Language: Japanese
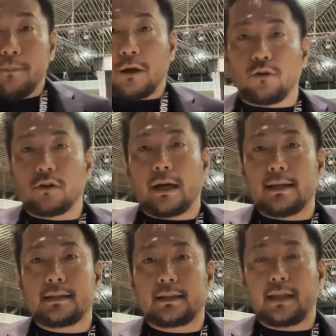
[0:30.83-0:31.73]
まあ、この
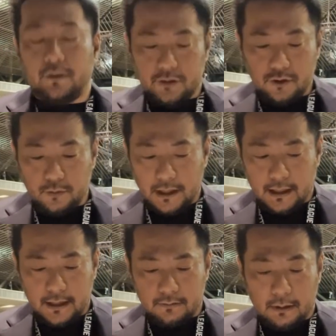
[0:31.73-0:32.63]
川崎対宇都宮
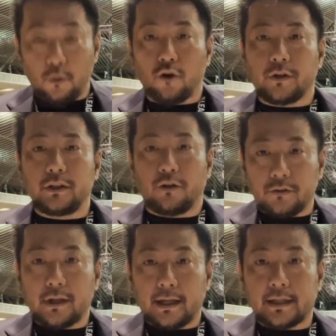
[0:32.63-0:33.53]
はもういろ
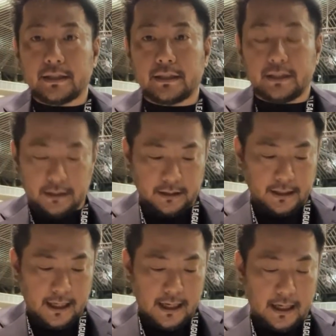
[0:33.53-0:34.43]
んな歴史
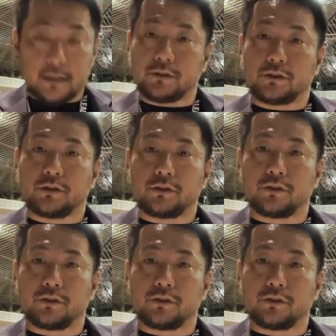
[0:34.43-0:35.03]
がある